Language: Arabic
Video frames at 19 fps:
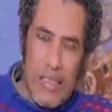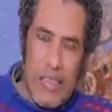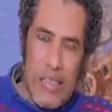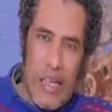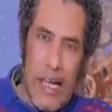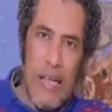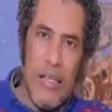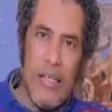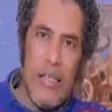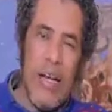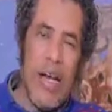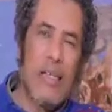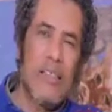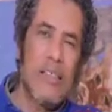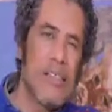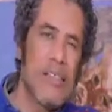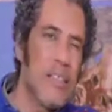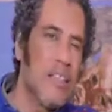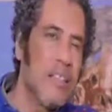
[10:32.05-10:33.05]

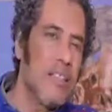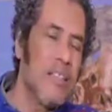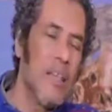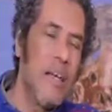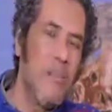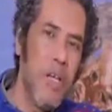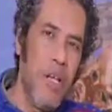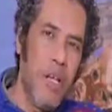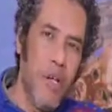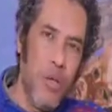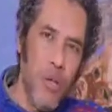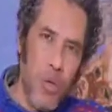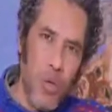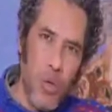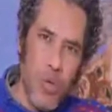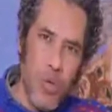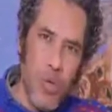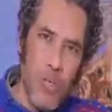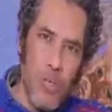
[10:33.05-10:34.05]
اتعادت صياغتها
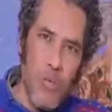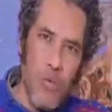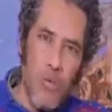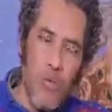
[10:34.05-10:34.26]
باللون